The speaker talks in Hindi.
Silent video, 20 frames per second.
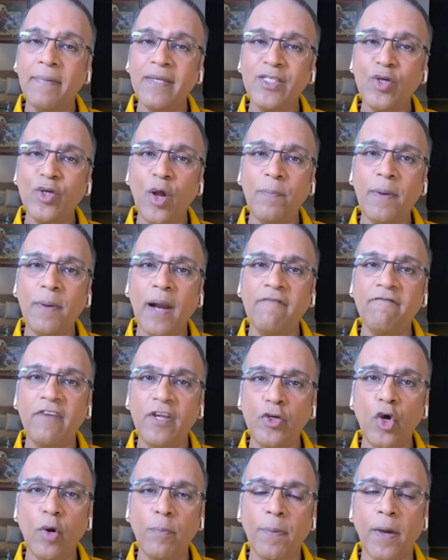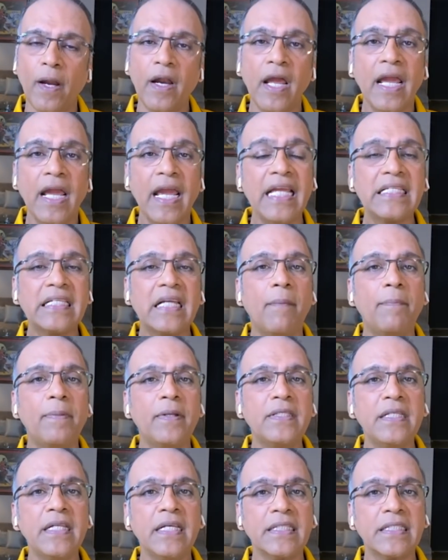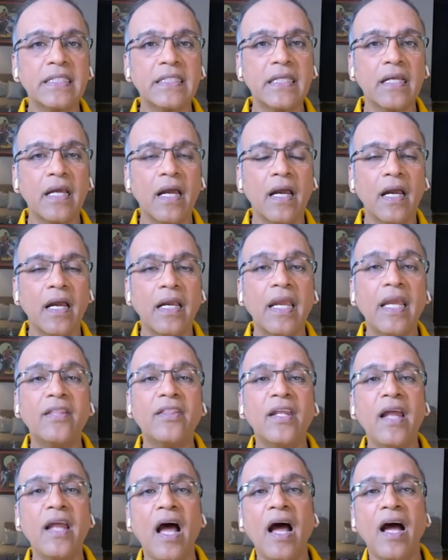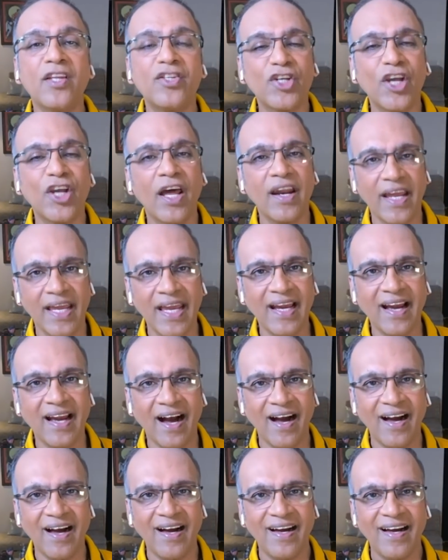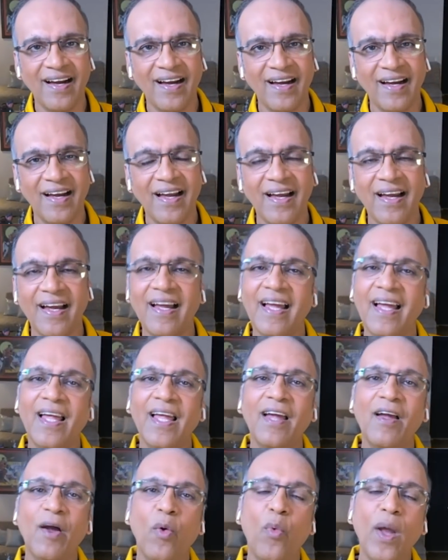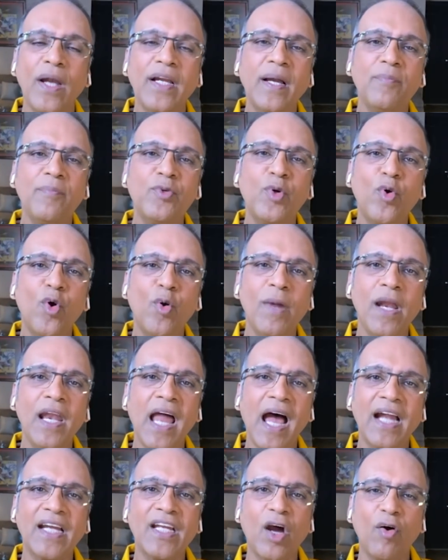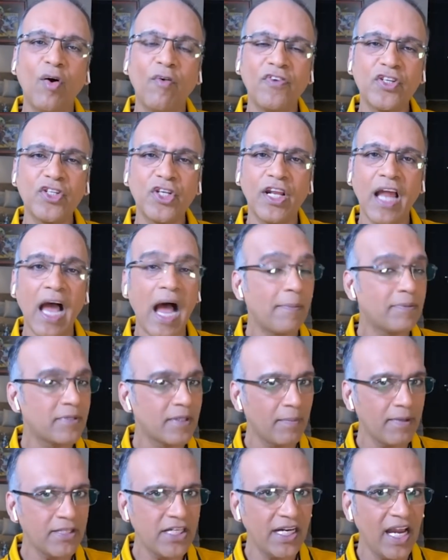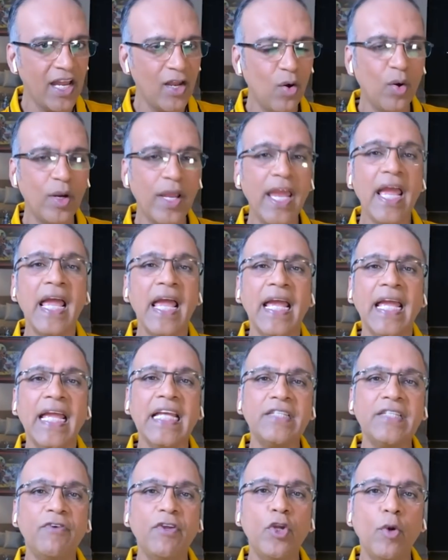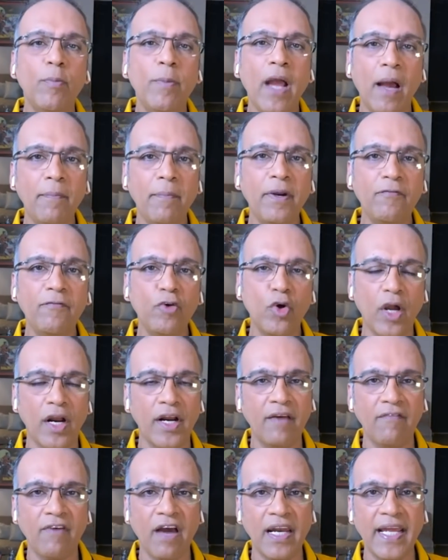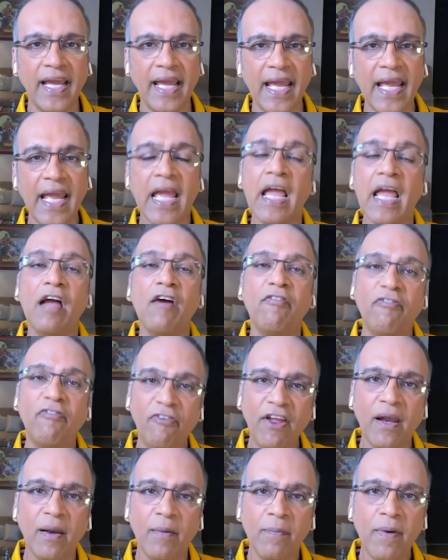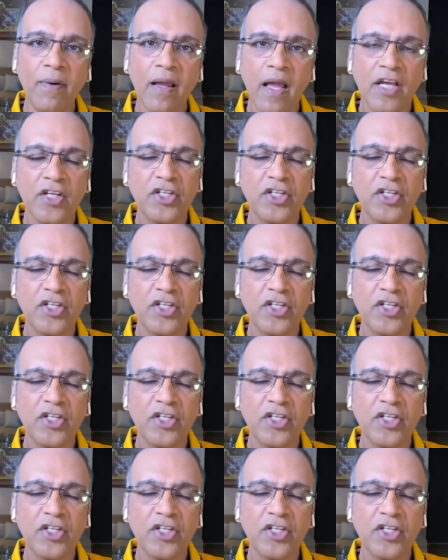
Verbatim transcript: एमेजॉन प्राइम वीडियो पर इसका बिजनेस कितना अच्छा रहेगा वेलकम टू कोमल नाहटा ऑफिशियल आप समझ ही गए होंगे इस वीडियो में हम रिव्यू करने वाले हैं फिल्म